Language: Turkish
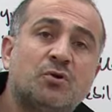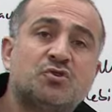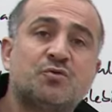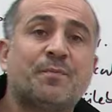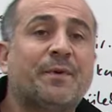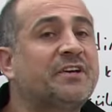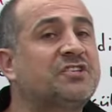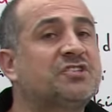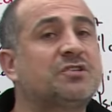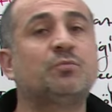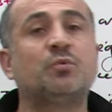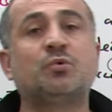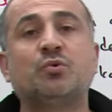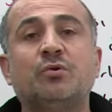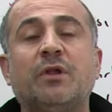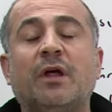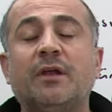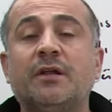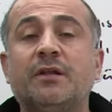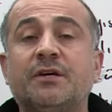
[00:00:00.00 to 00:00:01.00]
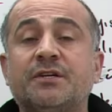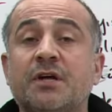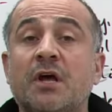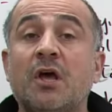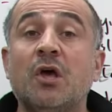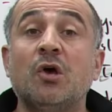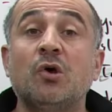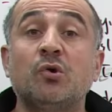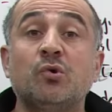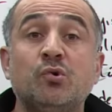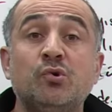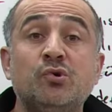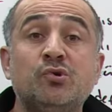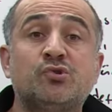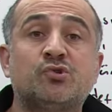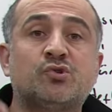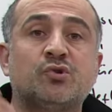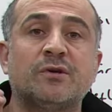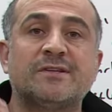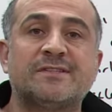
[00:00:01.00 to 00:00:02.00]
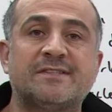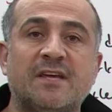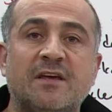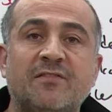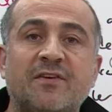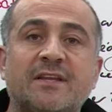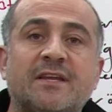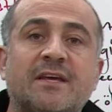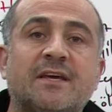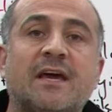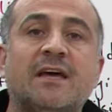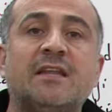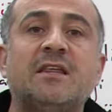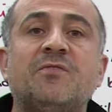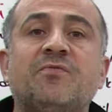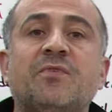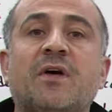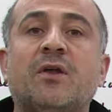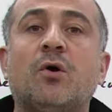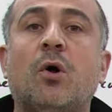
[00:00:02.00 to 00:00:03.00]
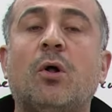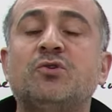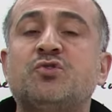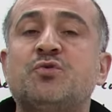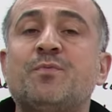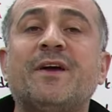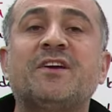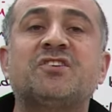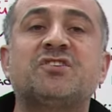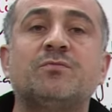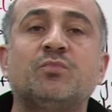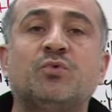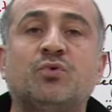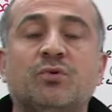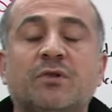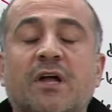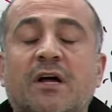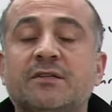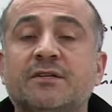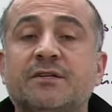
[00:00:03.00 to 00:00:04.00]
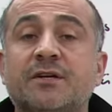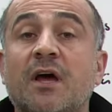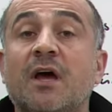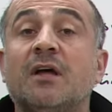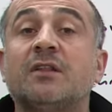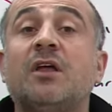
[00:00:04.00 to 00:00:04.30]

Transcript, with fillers: ölçmek için mi kullanılır? üst seviyedeki hedefleri ölçmek için kullanılır?